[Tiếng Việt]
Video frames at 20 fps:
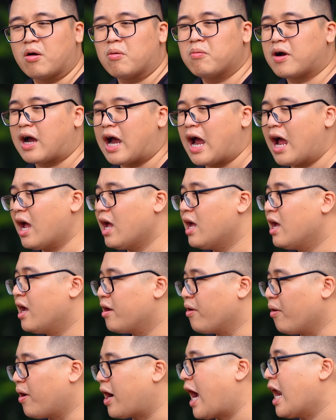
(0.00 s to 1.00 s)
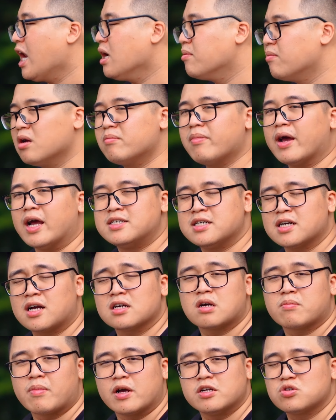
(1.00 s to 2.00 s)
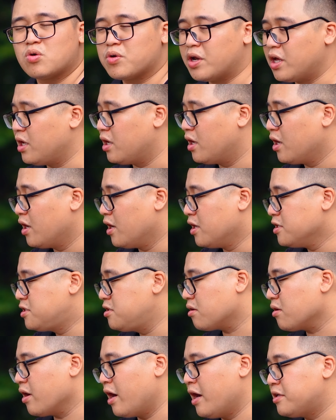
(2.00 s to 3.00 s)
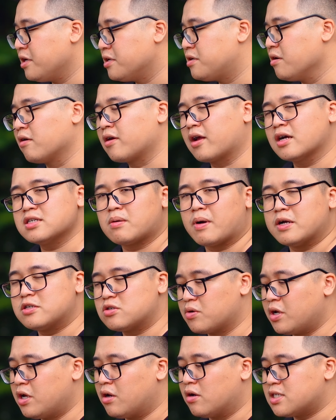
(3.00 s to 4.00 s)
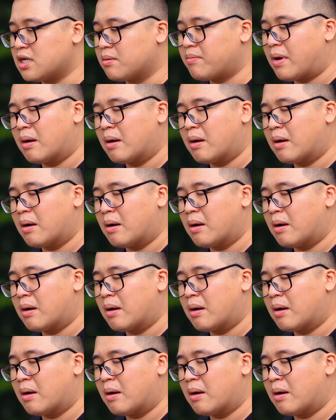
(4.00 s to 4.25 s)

nó khá là mới mẻ trên các dòng máy Sony. Trước đây thì thường các dòng máy Sony nó sẽ